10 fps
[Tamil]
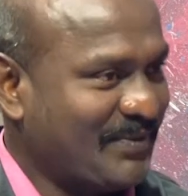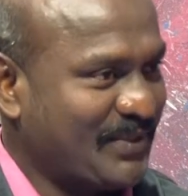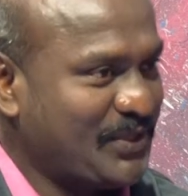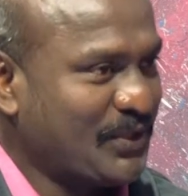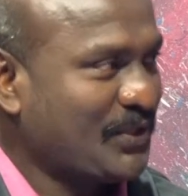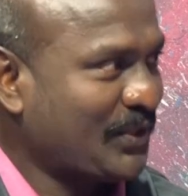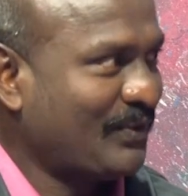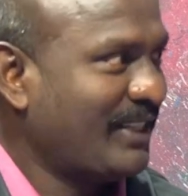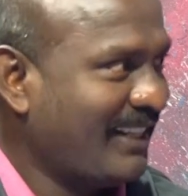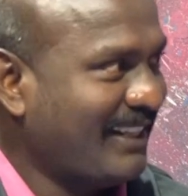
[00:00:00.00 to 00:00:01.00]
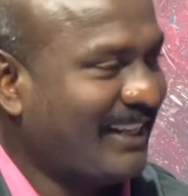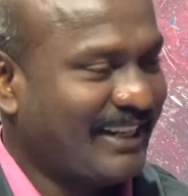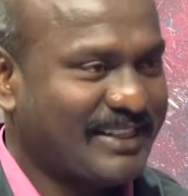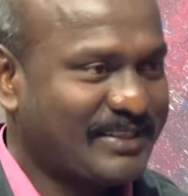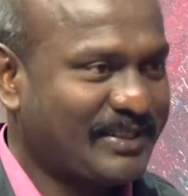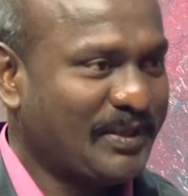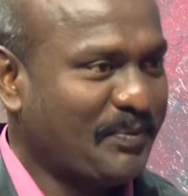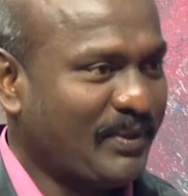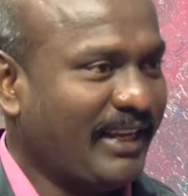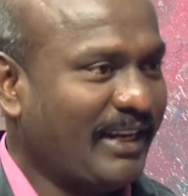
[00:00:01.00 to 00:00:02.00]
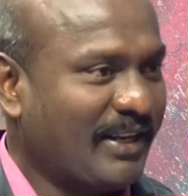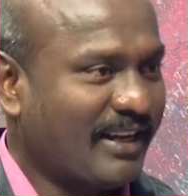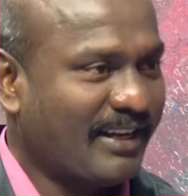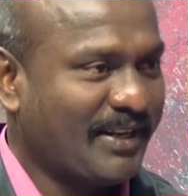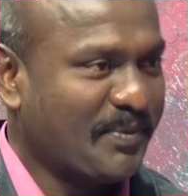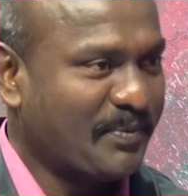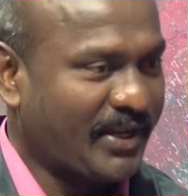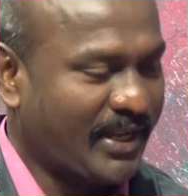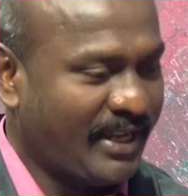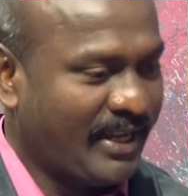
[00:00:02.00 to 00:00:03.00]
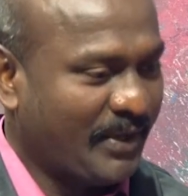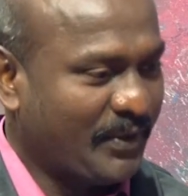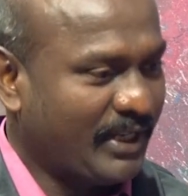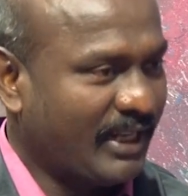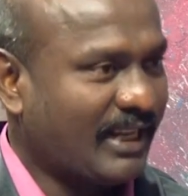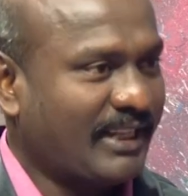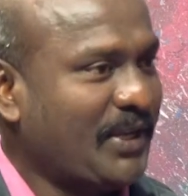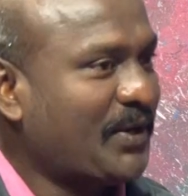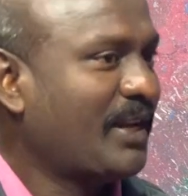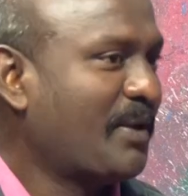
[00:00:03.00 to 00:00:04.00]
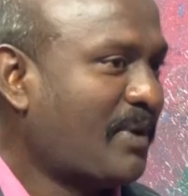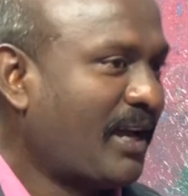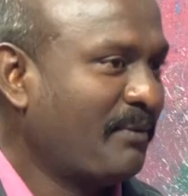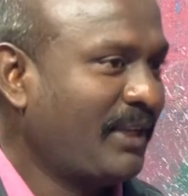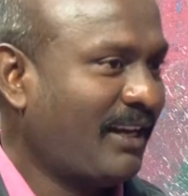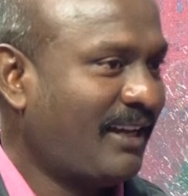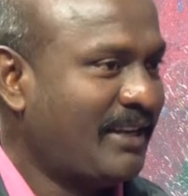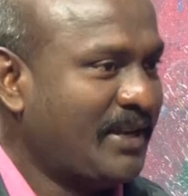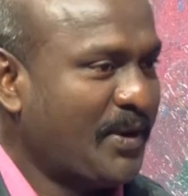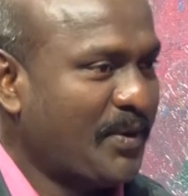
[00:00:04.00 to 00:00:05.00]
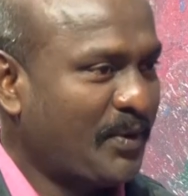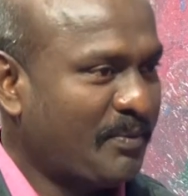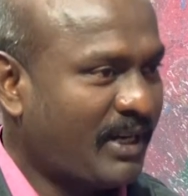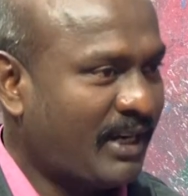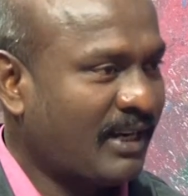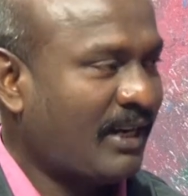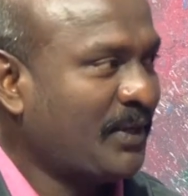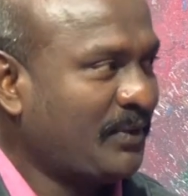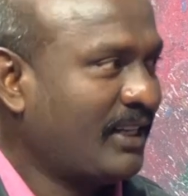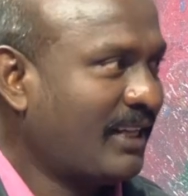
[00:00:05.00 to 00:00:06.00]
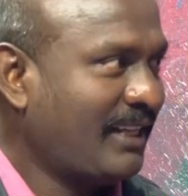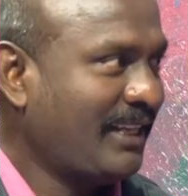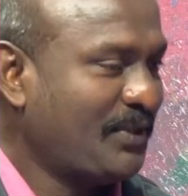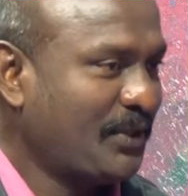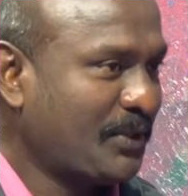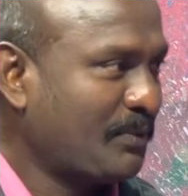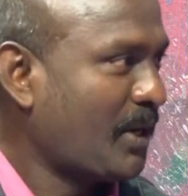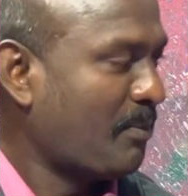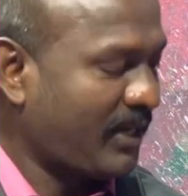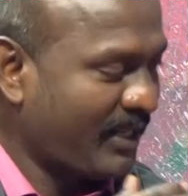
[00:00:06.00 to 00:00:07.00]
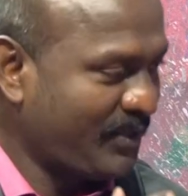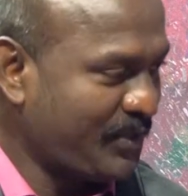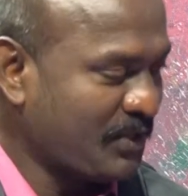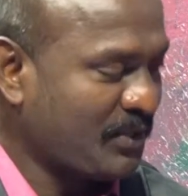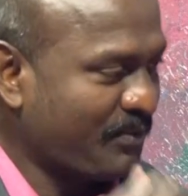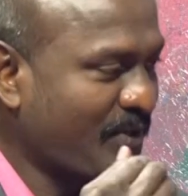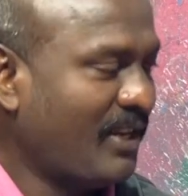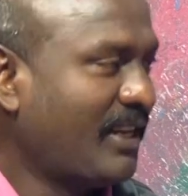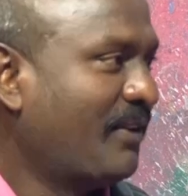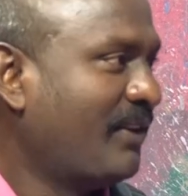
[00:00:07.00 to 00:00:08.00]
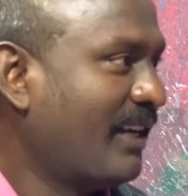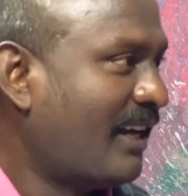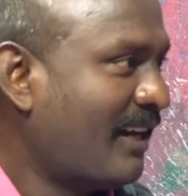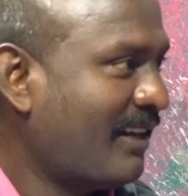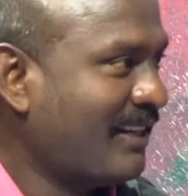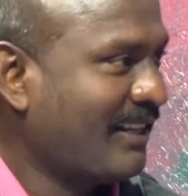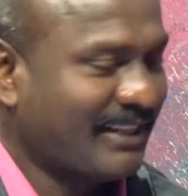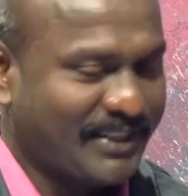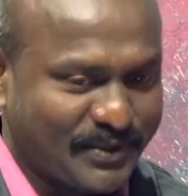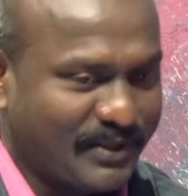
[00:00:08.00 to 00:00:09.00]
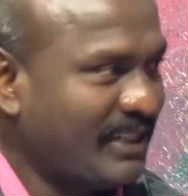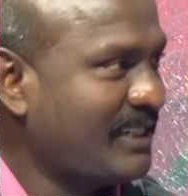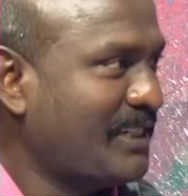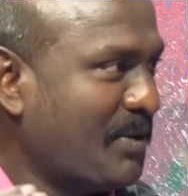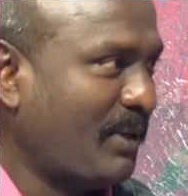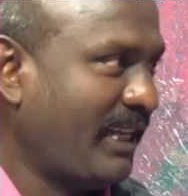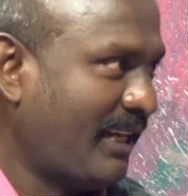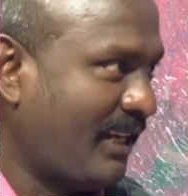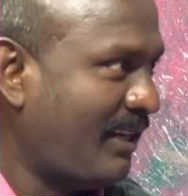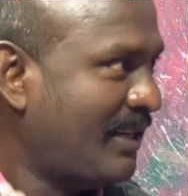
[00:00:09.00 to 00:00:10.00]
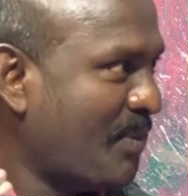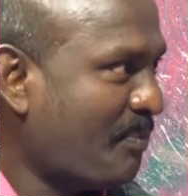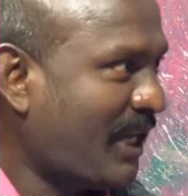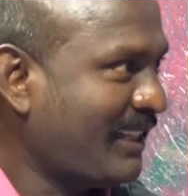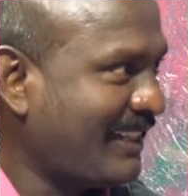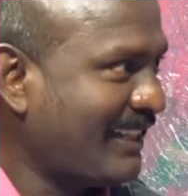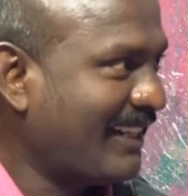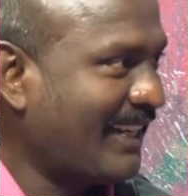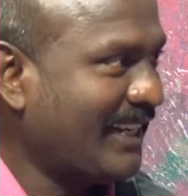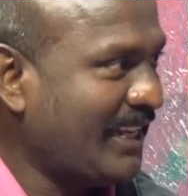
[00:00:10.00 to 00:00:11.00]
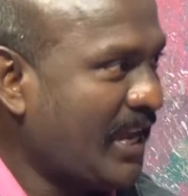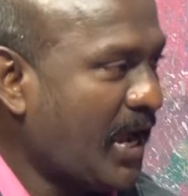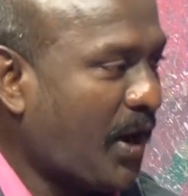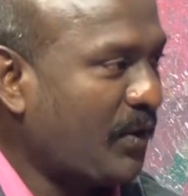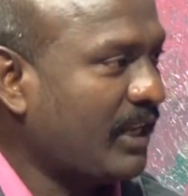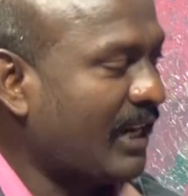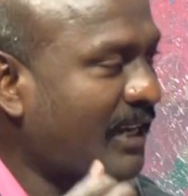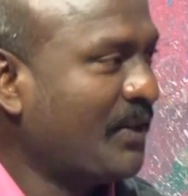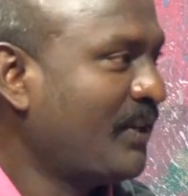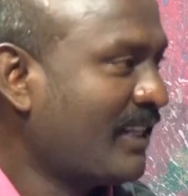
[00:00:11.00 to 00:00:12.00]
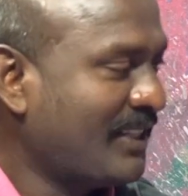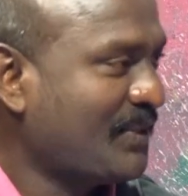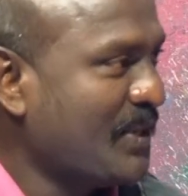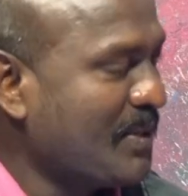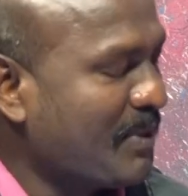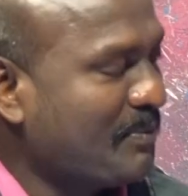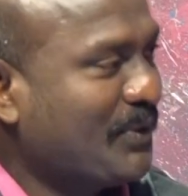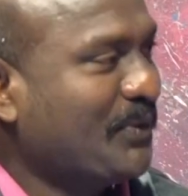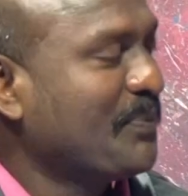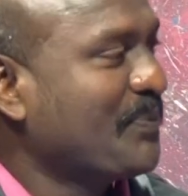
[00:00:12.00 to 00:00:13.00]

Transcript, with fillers: நம்ம ஜோசப் இருக்கிறதுனால சிறு பிள்ளைகளுக்காக நம்ம ஒரு கதையோடு நம்ம ஆரம்பிக்கலாம் ரொம்ப அழகான ஒரு கதையை ஜோசப் சொல்ல போகிறார் ஜோசப் சொல்லுங்கள் ஒரு அழகான கதை சொல்லுங்கள் சின்ன பிள்ளைங்கள்லாம் இருக்கிறாங்க அவங்களுக்கு அழகான ஒரு கதை சொல்லுங்கள் பார்ப்போம்